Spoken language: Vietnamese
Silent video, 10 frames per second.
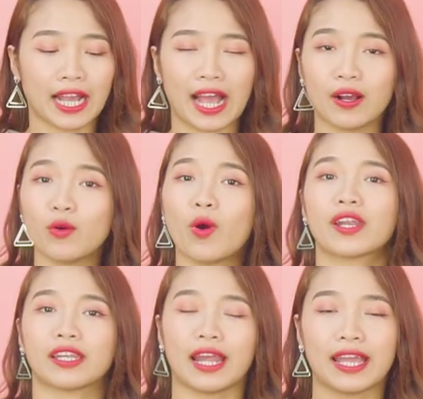kháng
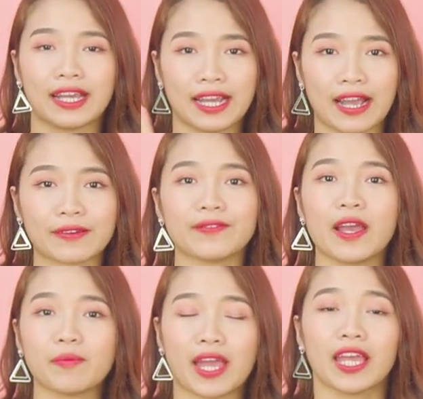khuẩn này, kháng
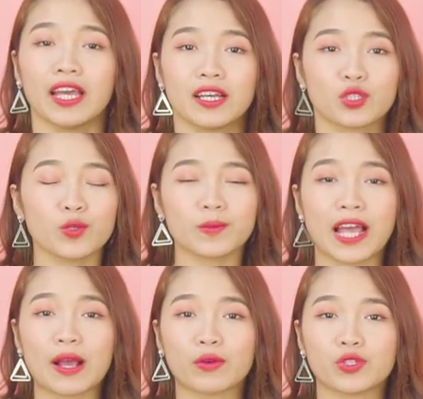viêm này, giúp
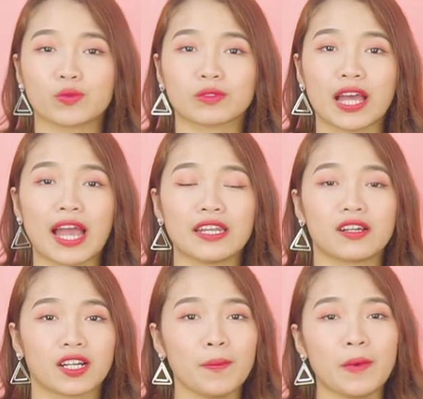da của chúng ta
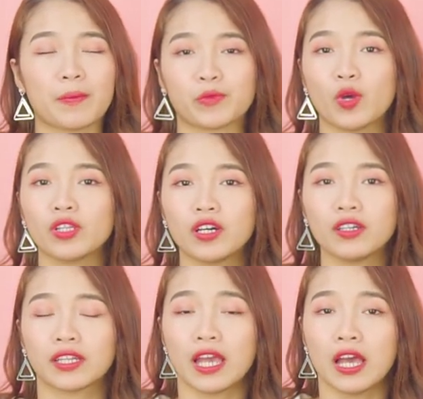được cấp ẩm tốt
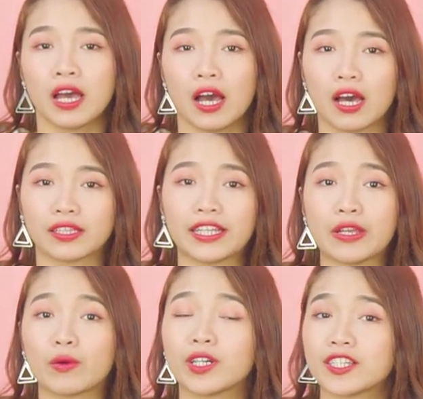hơn, thì
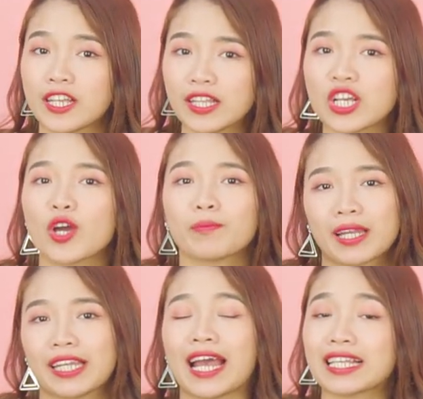nhiều người sẽ chọn
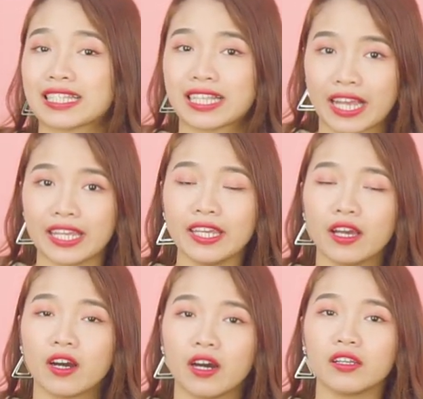mặt nạ giấy
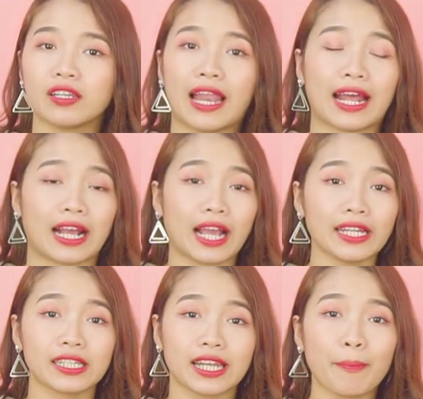hơn là
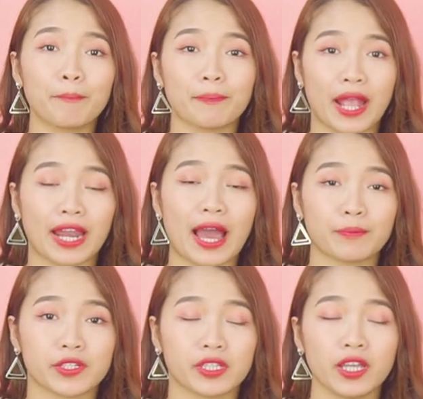cách đắp nha
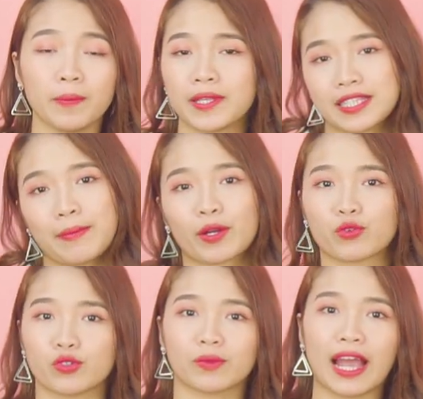đam trực tiếp lên da mặt
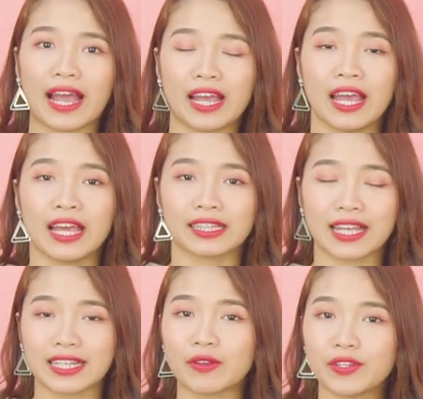của chúng ta.
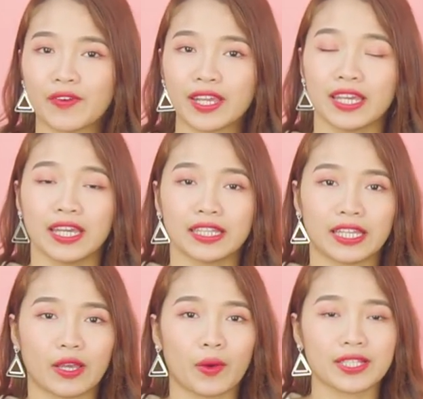Tại sao như vậy?
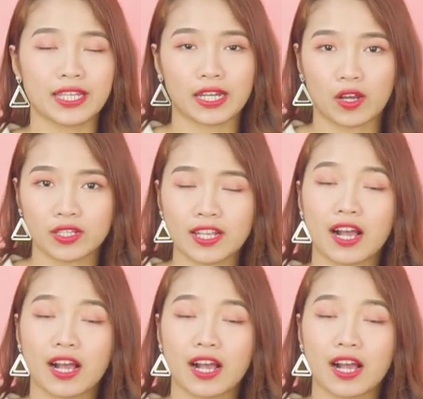Thì Kiều Oanh sẽ nói